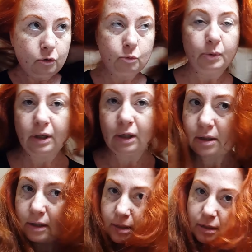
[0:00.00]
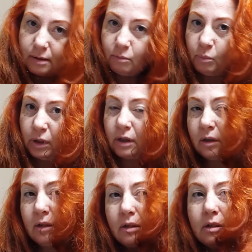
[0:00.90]
Şu prenses
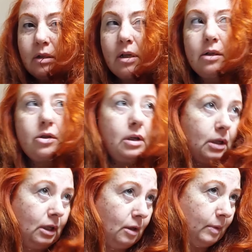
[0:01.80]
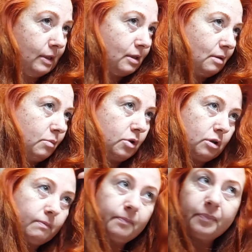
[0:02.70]
Mira'nın saç rengine
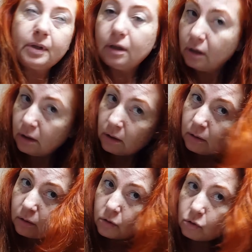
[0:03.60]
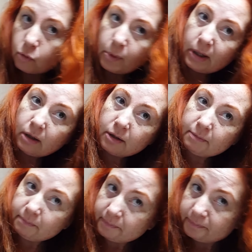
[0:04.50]
benzemiş. Çok
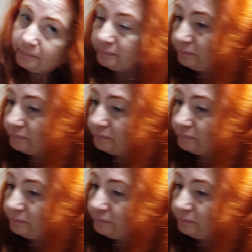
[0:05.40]
beğendim.